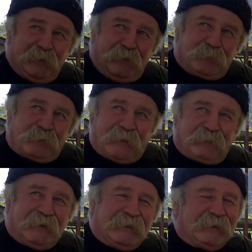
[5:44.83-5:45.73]
o bu
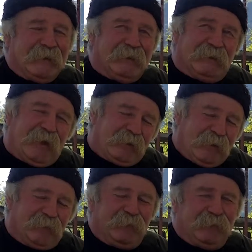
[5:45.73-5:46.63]
tarafta diken yani
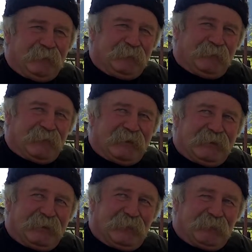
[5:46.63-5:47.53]
kaful dediğimiz
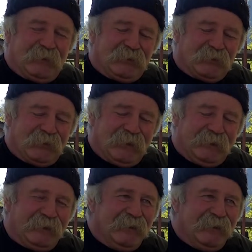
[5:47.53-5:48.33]
yerde orman içinde.